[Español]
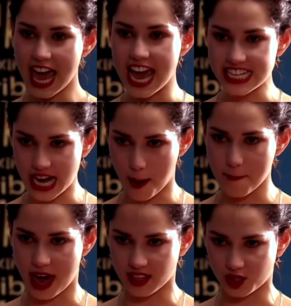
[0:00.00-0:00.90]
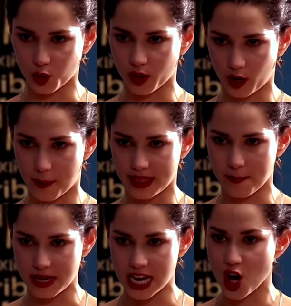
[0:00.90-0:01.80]
Ella me ha destruido la vida a
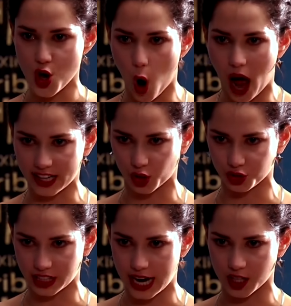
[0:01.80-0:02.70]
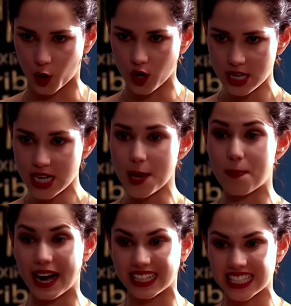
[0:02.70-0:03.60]
mí, no al contrario. Y
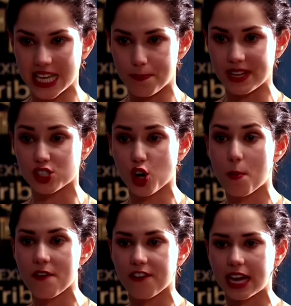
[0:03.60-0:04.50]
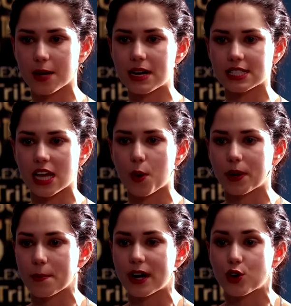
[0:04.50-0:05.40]
para que sepas, yo me fijé en Marcelo
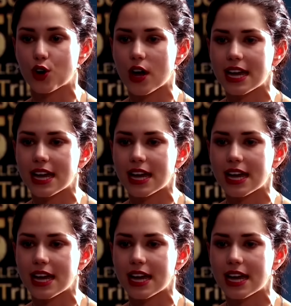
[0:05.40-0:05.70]
primero, no